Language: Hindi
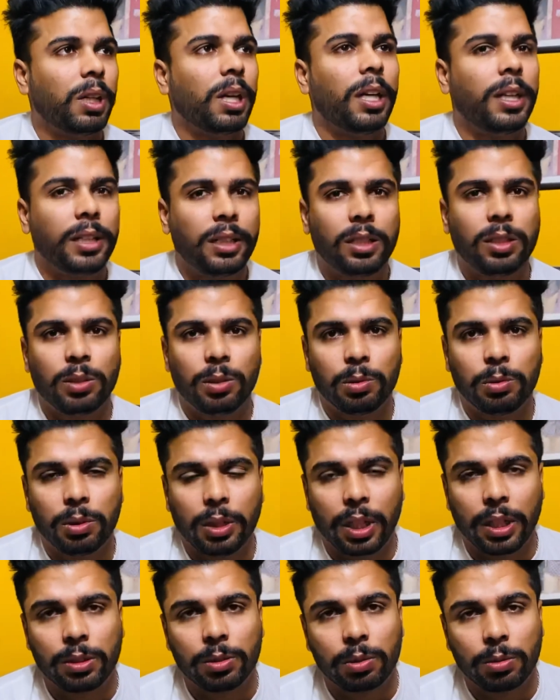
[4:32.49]
आएंगी जरूर
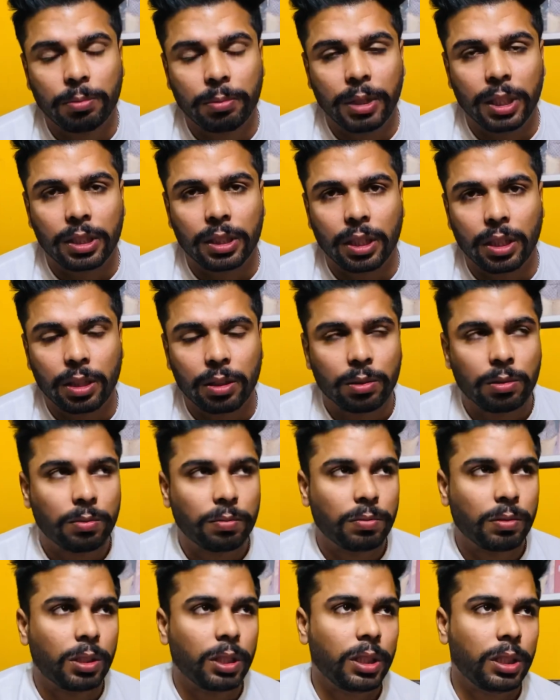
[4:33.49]
आज सोमवार था
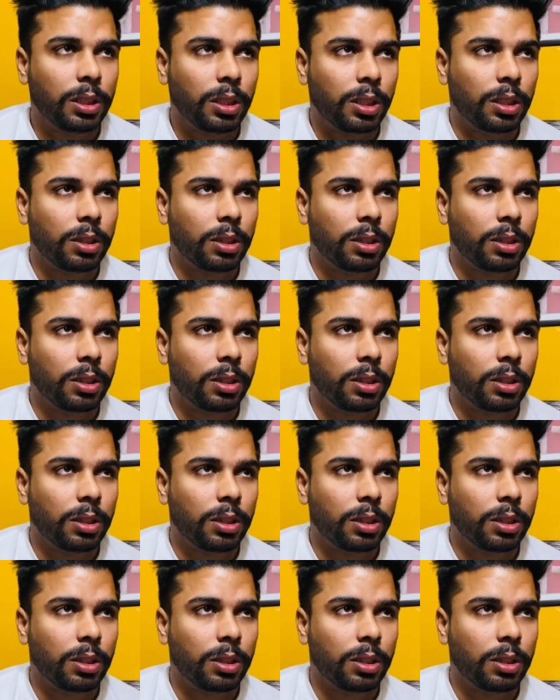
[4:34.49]
होपफुली